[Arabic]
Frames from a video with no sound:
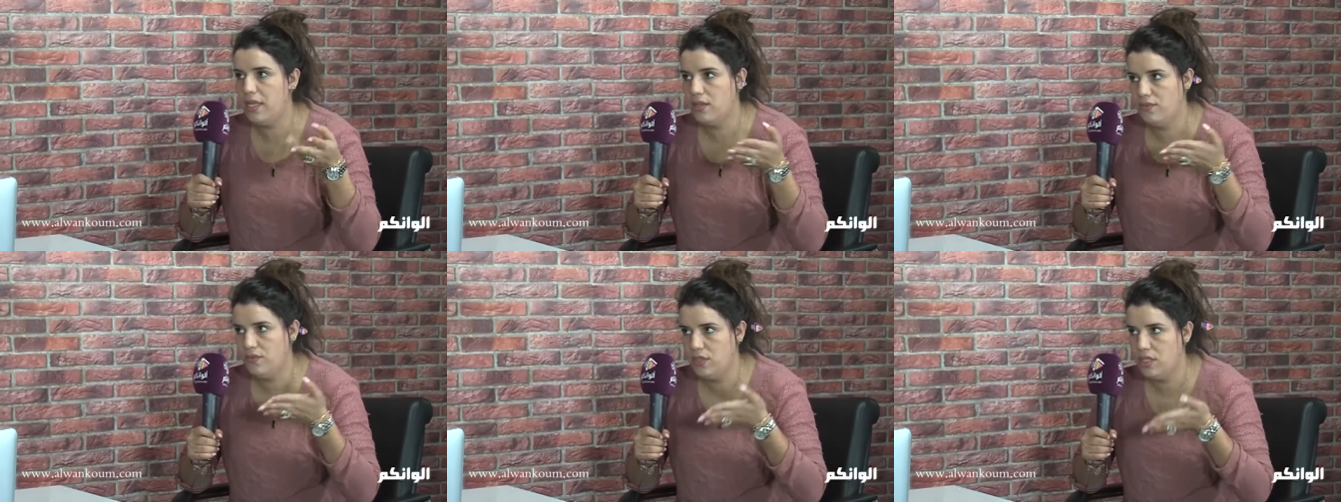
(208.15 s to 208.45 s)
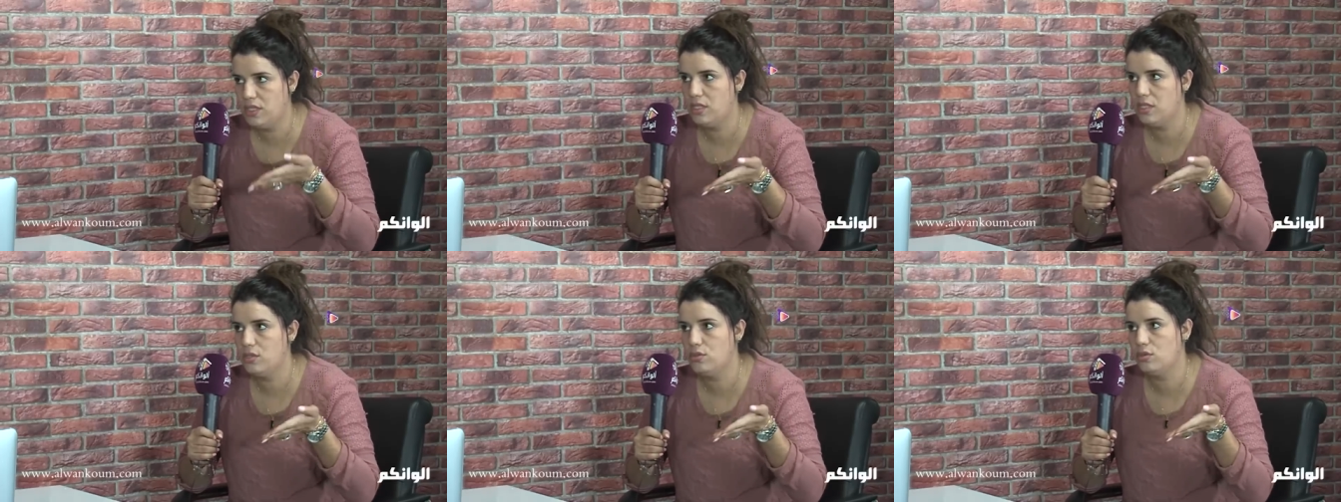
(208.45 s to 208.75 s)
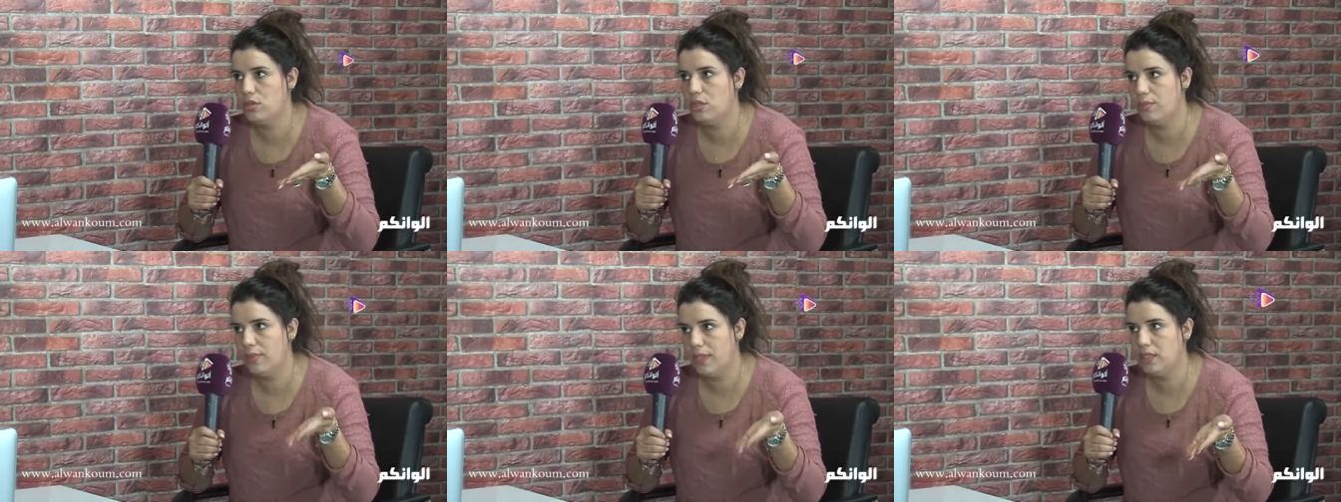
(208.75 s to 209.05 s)
الفيسات
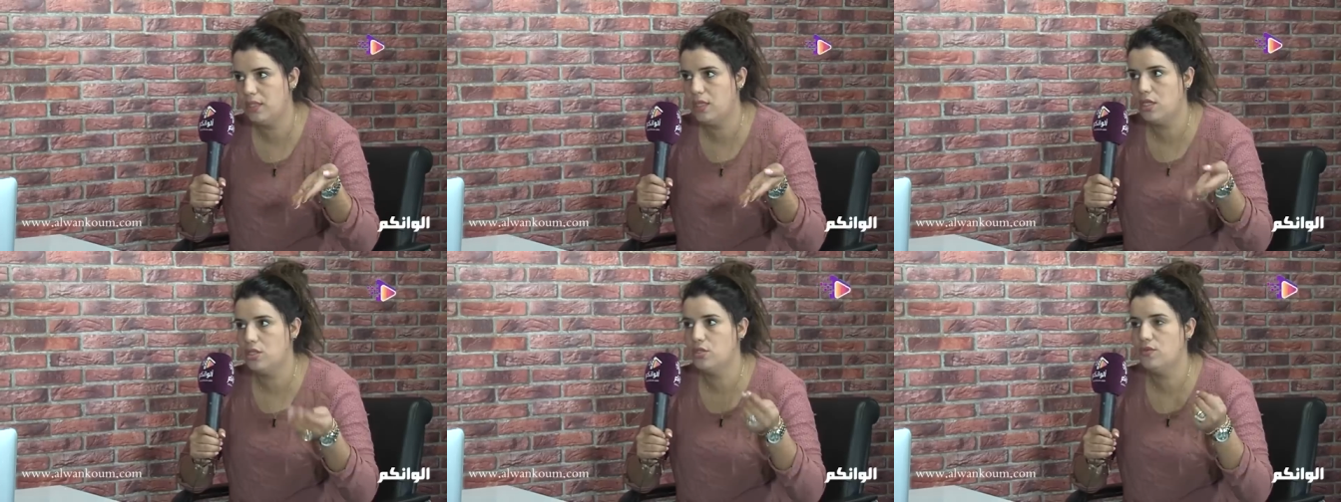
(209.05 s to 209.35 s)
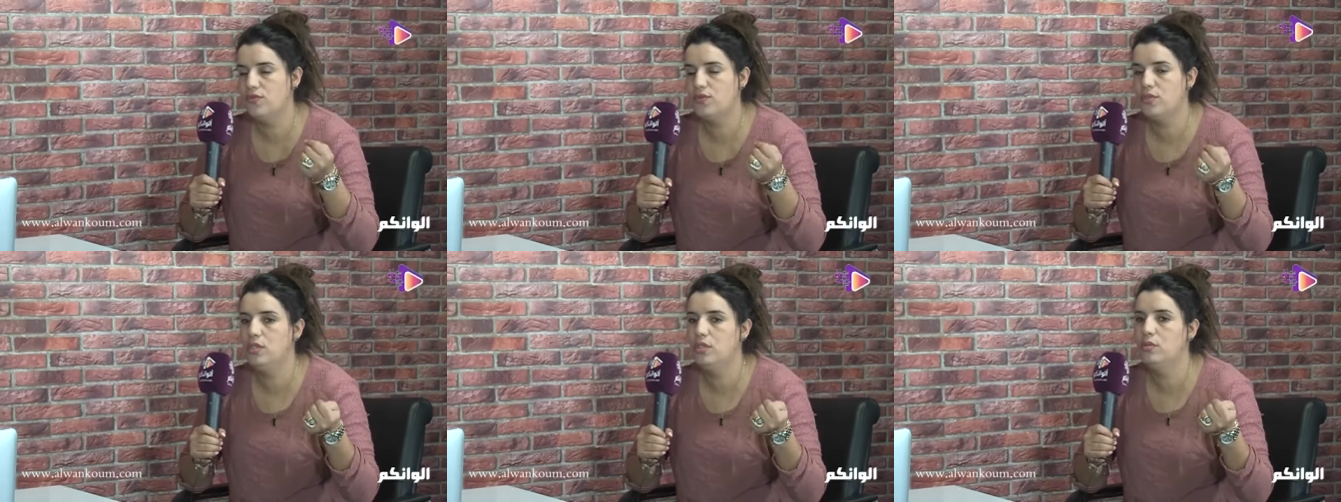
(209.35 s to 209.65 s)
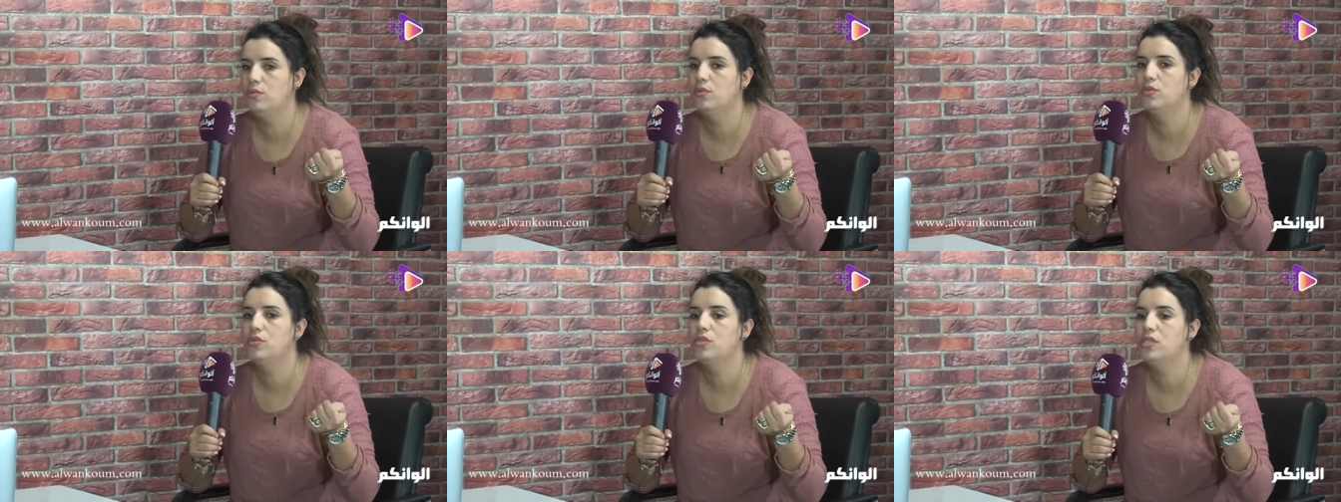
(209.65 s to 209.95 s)
وطبعا راه
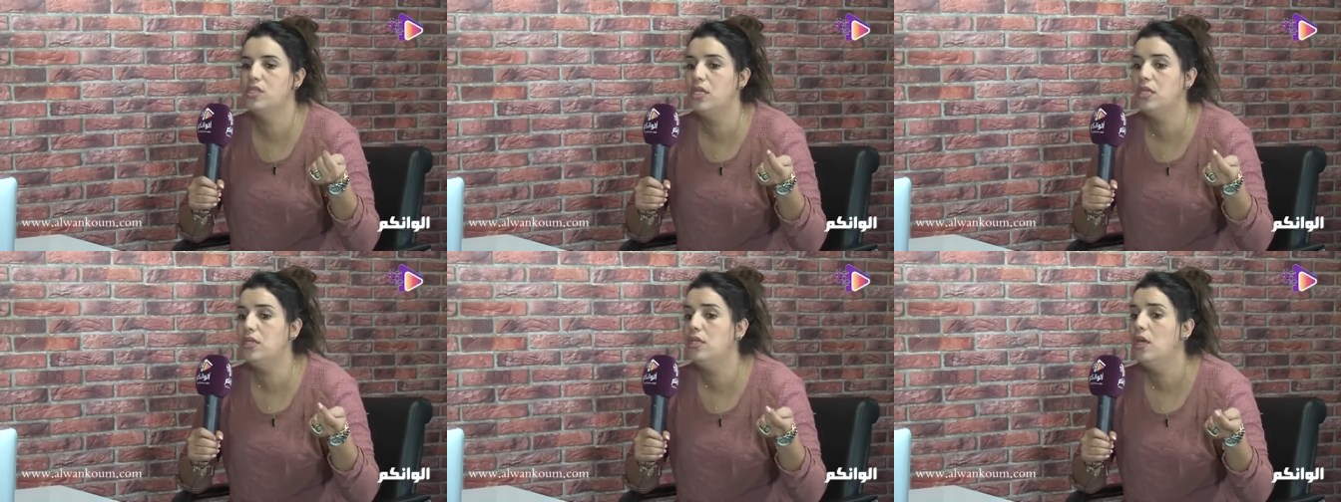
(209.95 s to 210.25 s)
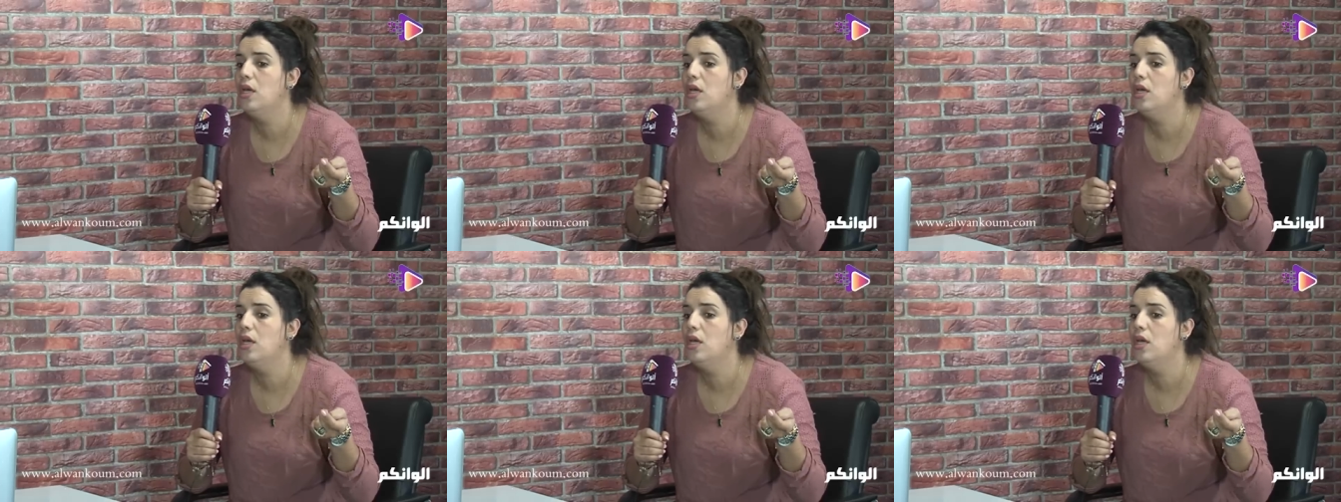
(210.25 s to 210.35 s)
شفتيهم استاذ